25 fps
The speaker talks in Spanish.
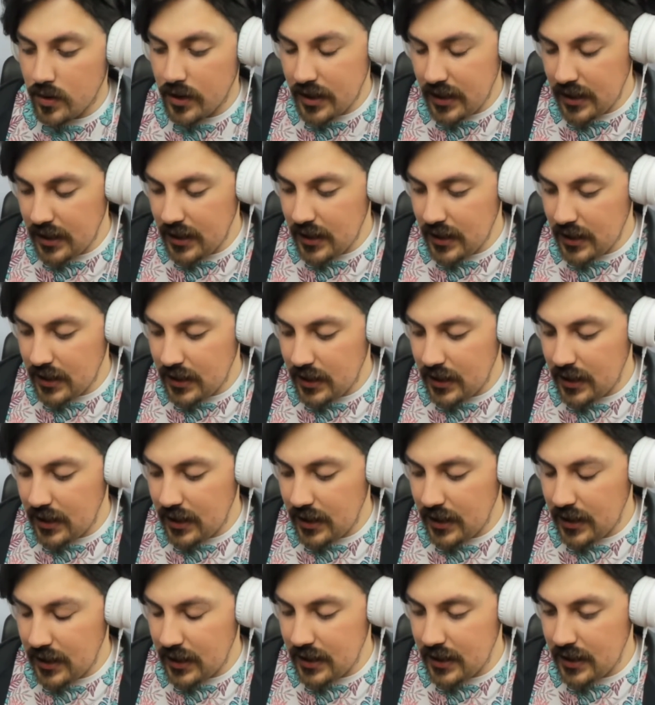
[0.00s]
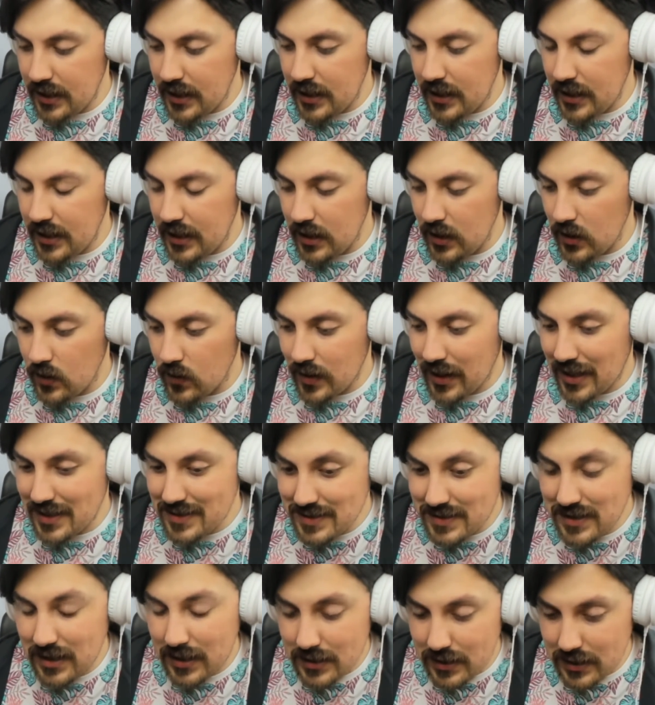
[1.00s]
Y, y lo que
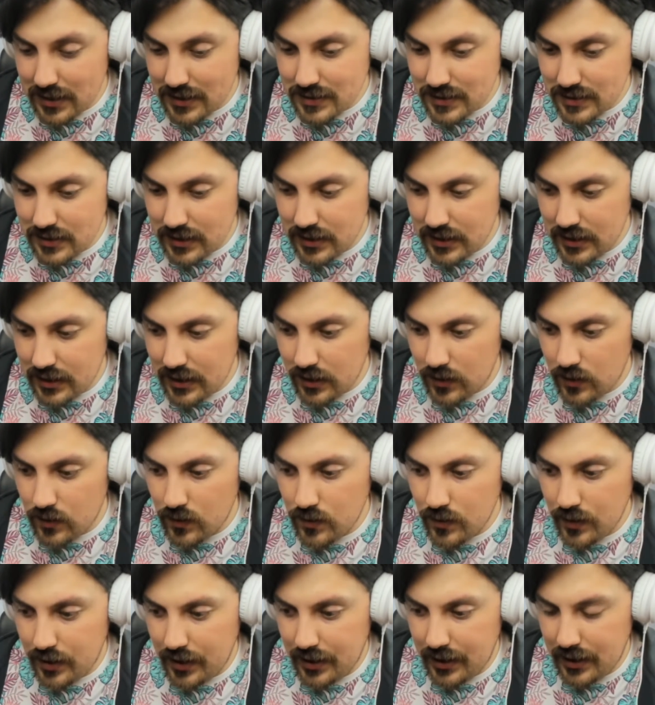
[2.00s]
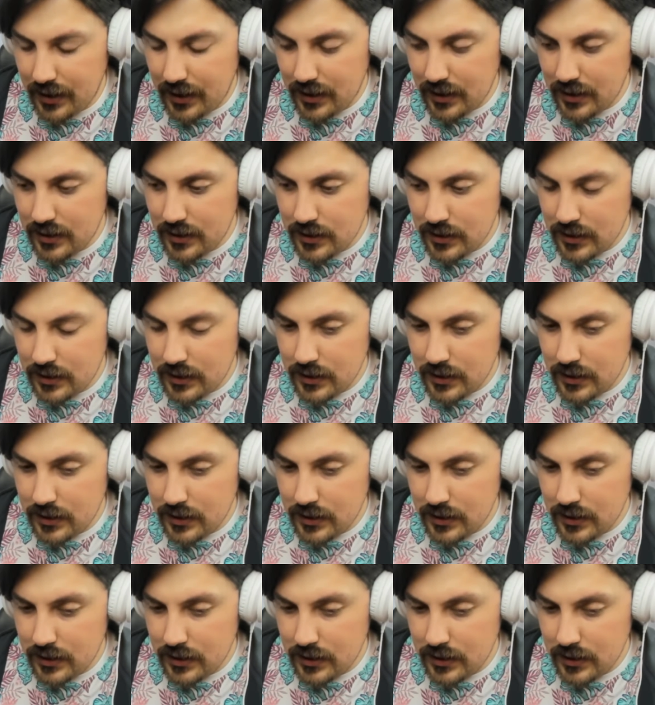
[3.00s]
hacía el Transantiago era,